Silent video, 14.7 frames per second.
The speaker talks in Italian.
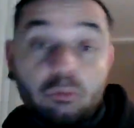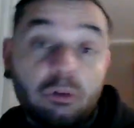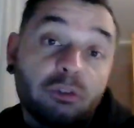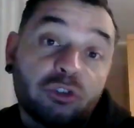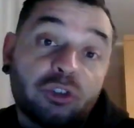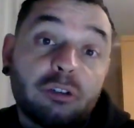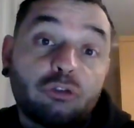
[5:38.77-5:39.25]
una
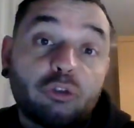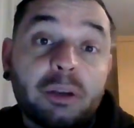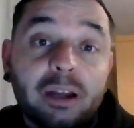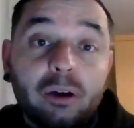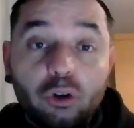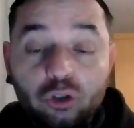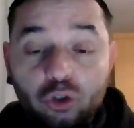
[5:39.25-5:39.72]
storia del
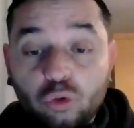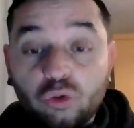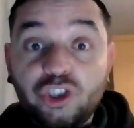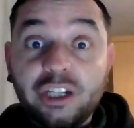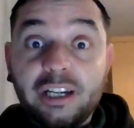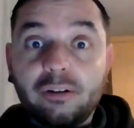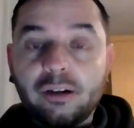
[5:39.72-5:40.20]
2008,
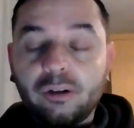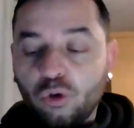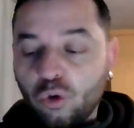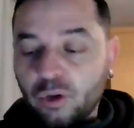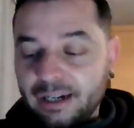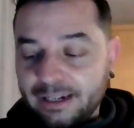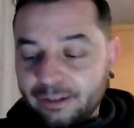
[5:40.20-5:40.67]
c'erano
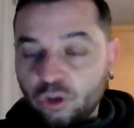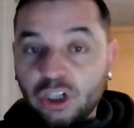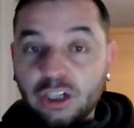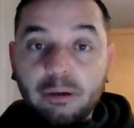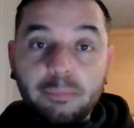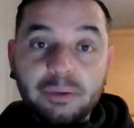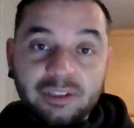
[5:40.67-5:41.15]
ancora i lettori
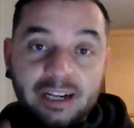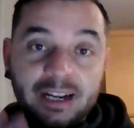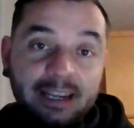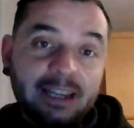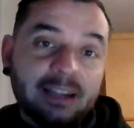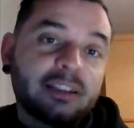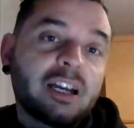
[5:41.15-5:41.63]
MP3
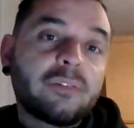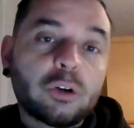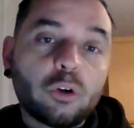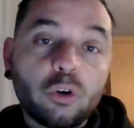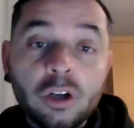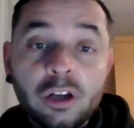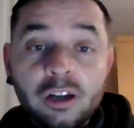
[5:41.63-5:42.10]
che
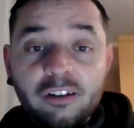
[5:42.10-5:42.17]
andavano